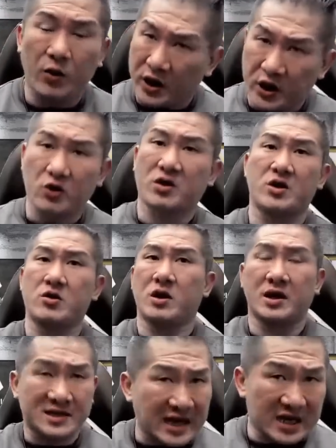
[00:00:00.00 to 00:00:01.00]
尾六个
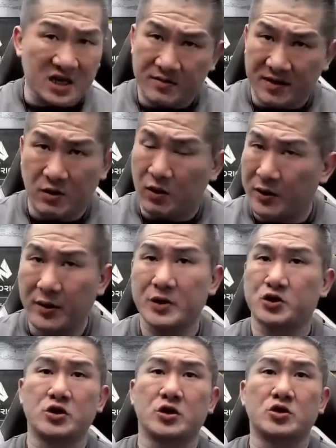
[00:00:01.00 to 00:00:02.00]
月在里面完完
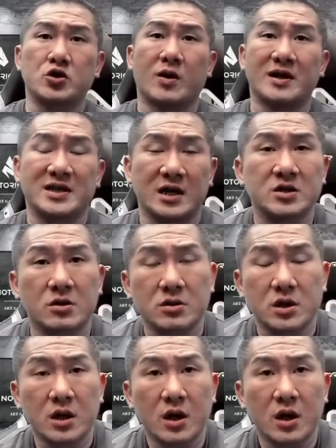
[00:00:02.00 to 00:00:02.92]
全全做完才走的，